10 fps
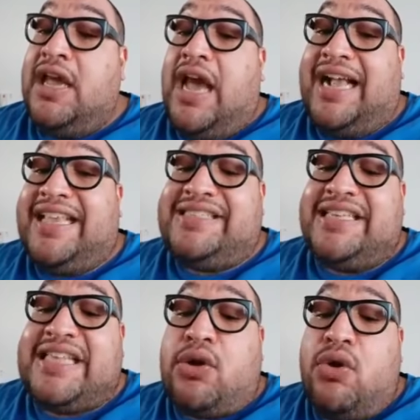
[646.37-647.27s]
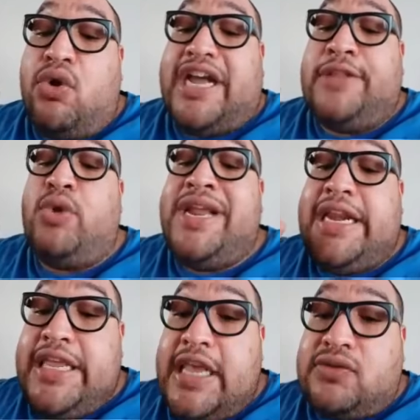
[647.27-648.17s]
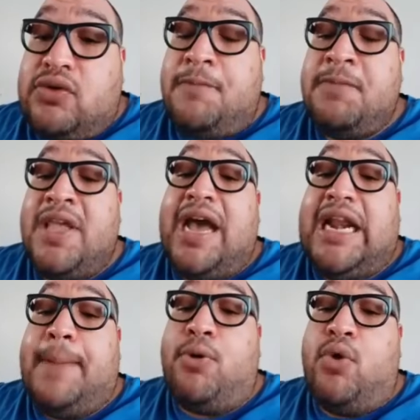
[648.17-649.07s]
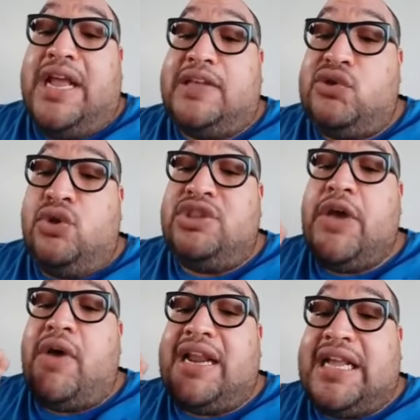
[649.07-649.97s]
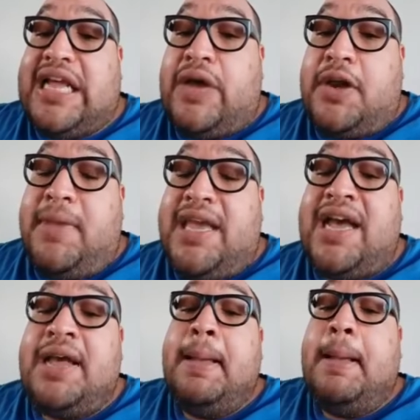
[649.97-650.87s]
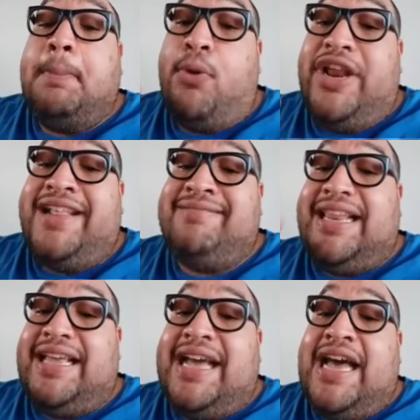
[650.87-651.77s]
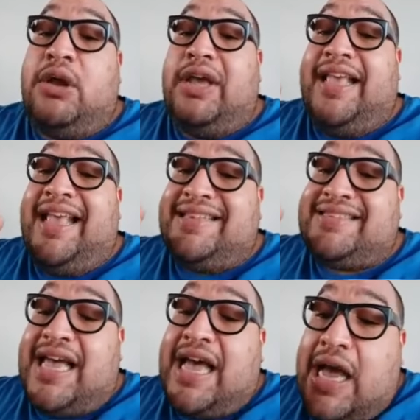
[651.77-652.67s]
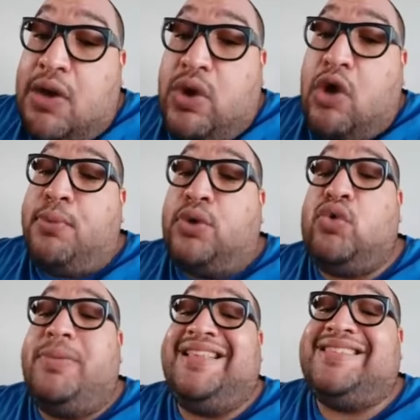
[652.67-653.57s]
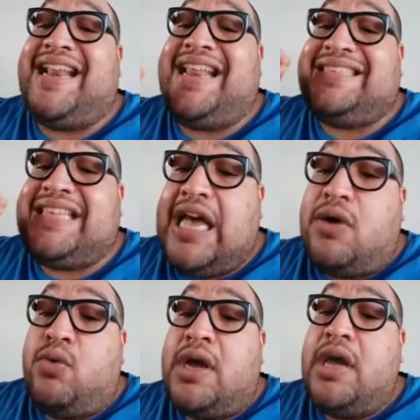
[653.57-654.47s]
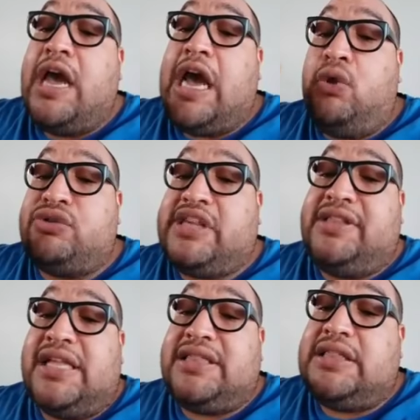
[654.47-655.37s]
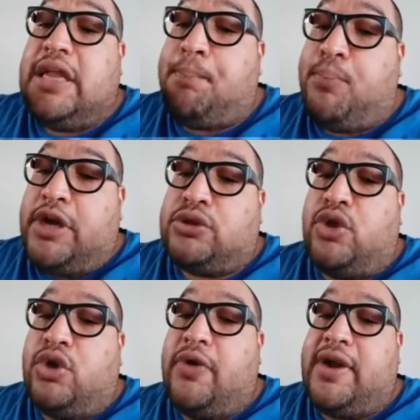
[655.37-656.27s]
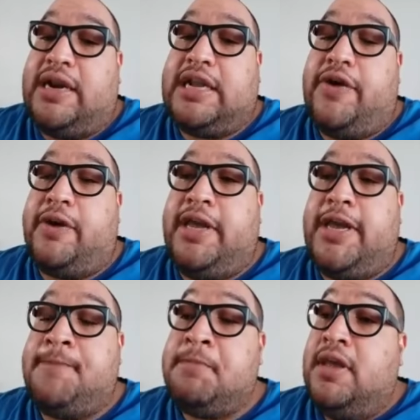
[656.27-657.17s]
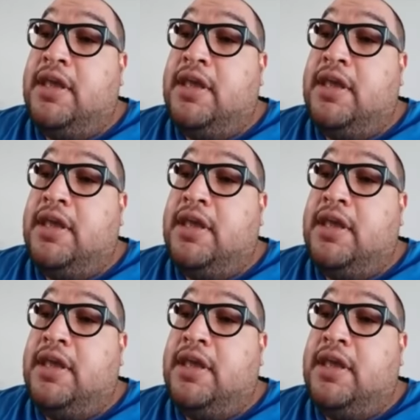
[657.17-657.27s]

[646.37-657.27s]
Aquí se está colocando en riesgo a la población de Barranca Bermeja por entregar esa agua o por suministrar esa agua a los habitantes del puerto de Barranca Bermeja.